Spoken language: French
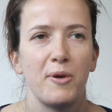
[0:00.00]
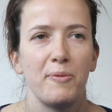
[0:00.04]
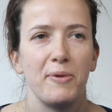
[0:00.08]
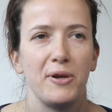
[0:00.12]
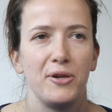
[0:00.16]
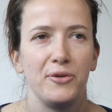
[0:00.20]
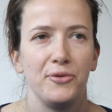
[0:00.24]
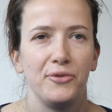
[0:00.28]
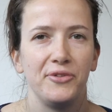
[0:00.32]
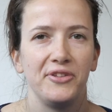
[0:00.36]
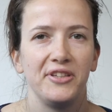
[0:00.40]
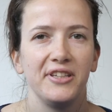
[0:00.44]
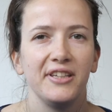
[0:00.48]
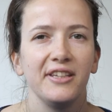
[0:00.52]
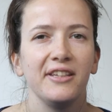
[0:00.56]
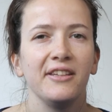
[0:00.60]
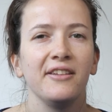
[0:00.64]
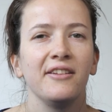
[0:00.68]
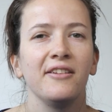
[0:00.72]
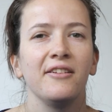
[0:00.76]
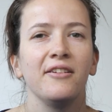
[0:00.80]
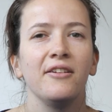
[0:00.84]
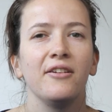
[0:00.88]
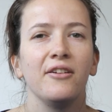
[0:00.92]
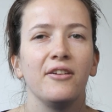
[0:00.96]
m'appelle
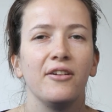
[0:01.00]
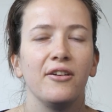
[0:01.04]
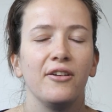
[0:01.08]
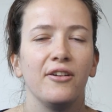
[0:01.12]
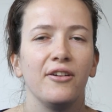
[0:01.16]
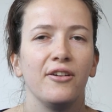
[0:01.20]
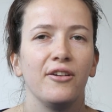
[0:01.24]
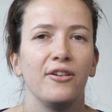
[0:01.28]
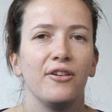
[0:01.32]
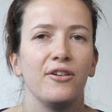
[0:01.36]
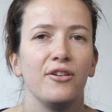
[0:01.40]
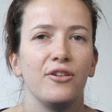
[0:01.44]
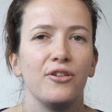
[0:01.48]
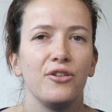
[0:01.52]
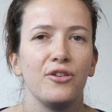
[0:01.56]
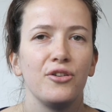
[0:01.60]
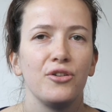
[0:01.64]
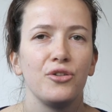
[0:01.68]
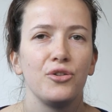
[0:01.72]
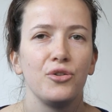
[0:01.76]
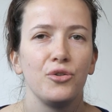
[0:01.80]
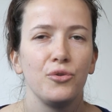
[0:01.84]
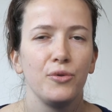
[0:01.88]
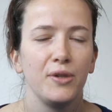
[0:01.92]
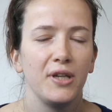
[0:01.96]
Justine, euh,